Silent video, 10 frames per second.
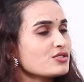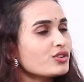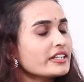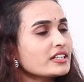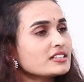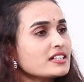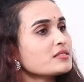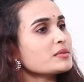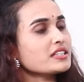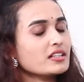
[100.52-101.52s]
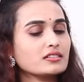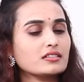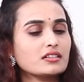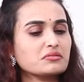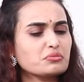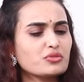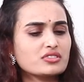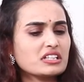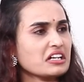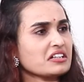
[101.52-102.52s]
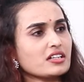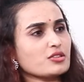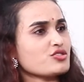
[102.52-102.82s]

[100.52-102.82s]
సో ఏంటంటే చాలా మంది అంటున్నారు మోస్ట్లీ కన్నడ